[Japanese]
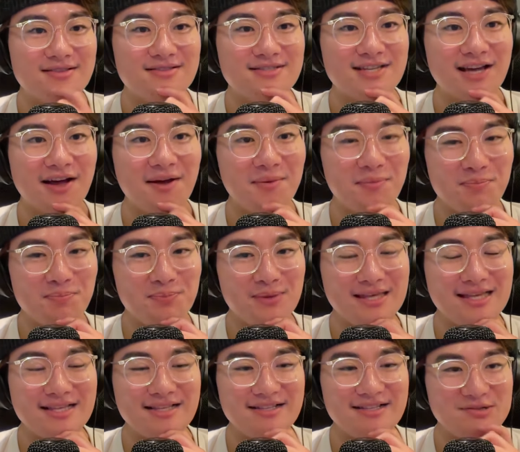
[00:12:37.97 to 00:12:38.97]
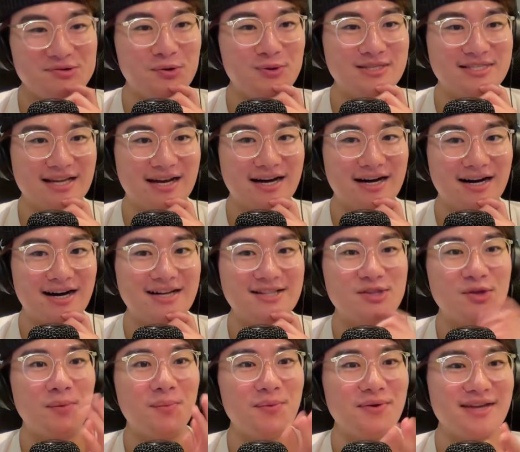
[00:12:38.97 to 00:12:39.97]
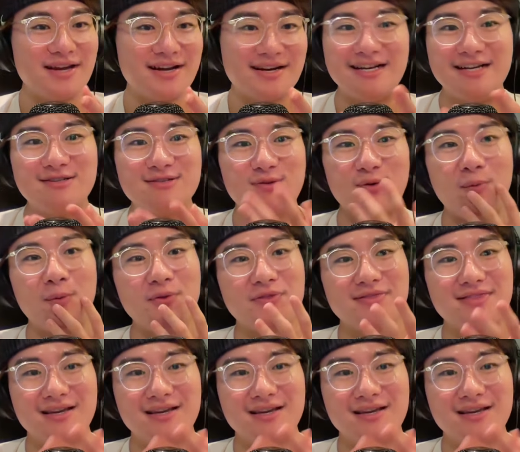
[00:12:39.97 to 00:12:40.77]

チャンピンをさ、ともやがやると思っ